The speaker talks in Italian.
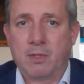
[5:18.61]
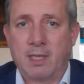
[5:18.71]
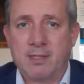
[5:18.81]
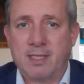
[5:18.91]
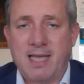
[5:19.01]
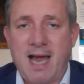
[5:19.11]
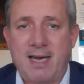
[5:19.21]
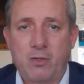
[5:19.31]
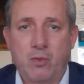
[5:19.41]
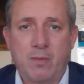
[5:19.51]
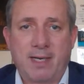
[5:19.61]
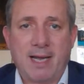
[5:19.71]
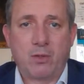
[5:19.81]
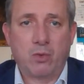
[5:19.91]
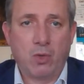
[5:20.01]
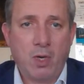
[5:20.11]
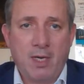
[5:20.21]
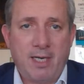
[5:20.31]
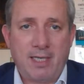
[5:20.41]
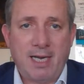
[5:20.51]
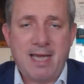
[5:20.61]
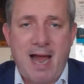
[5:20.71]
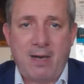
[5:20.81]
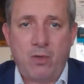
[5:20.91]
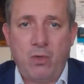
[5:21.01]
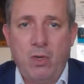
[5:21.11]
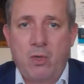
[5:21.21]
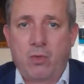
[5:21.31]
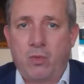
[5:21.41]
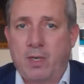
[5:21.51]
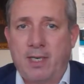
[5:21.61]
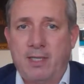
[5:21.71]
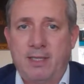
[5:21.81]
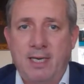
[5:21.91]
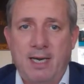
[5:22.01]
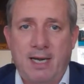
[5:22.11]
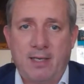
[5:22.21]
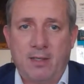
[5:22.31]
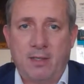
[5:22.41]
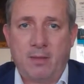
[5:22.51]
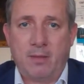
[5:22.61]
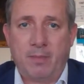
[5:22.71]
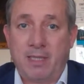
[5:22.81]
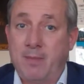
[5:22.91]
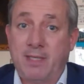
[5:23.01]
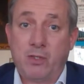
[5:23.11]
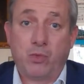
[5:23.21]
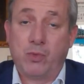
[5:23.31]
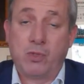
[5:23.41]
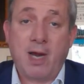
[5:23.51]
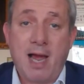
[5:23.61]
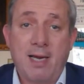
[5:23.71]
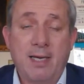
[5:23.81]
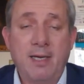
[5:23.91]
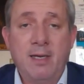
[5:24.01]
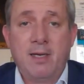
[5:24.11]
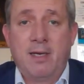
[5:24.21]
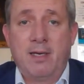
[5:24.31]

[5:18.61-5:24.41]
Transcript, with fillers: transitare sul mercato italiano con una clientela eh, prettamente istituzionale,